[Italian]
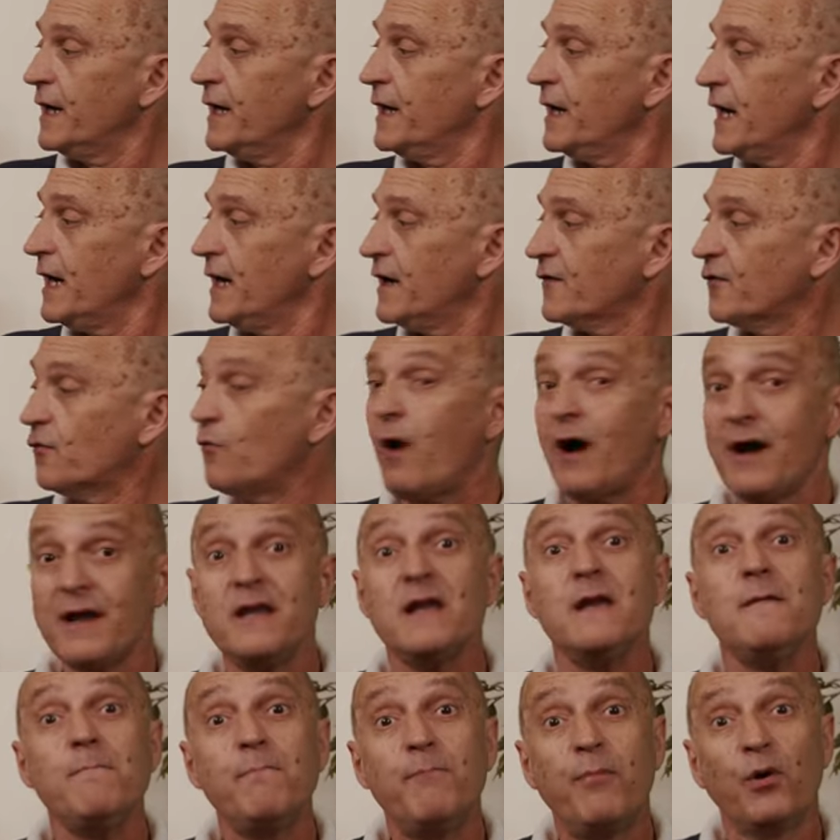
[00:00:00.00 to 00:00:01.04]
nella sua
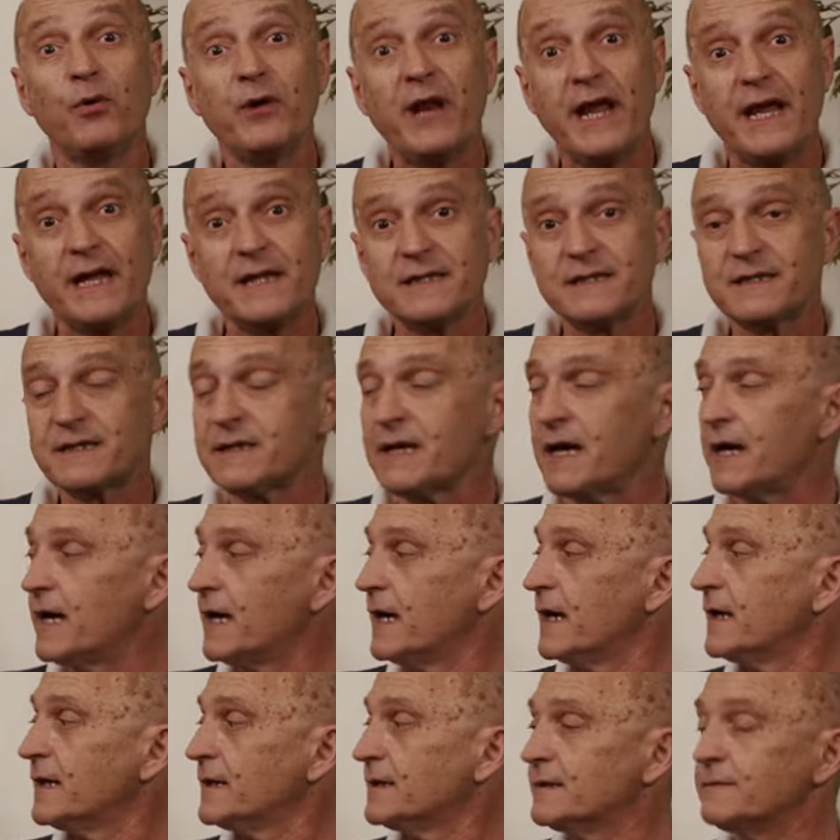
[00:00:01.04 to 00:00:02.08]

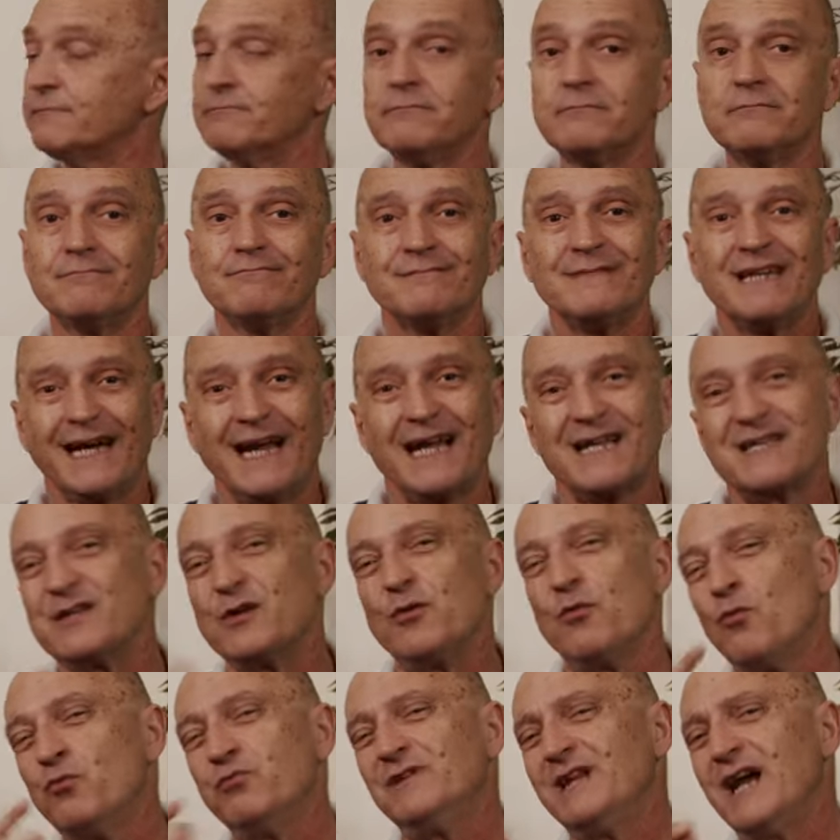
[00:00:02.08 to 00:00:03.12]
imponenza ragazzi,
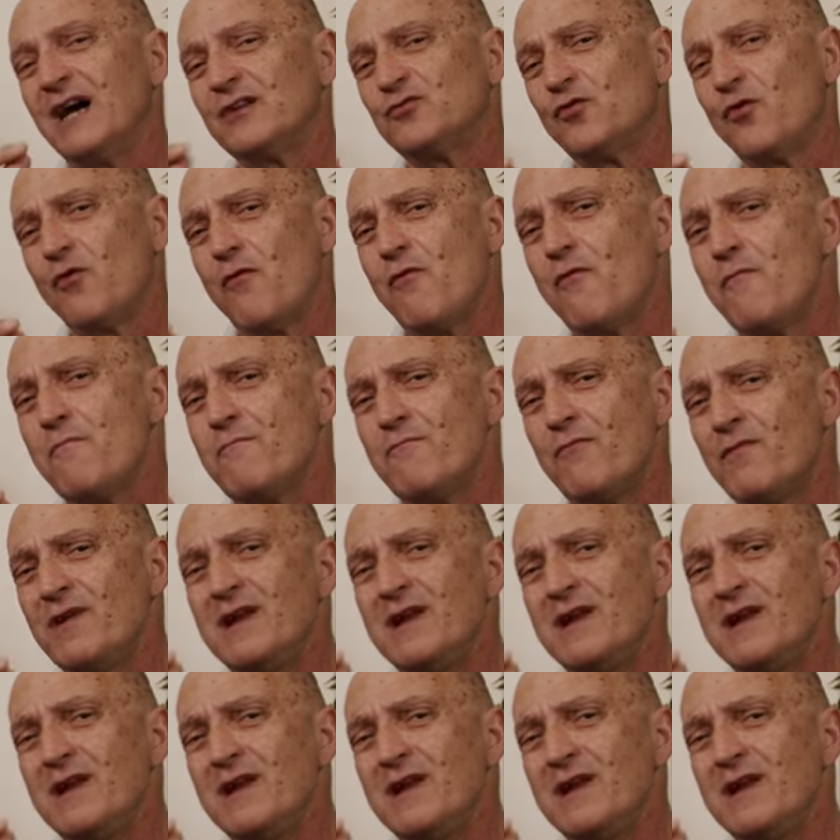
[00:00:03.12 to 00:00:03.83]
un dato, un,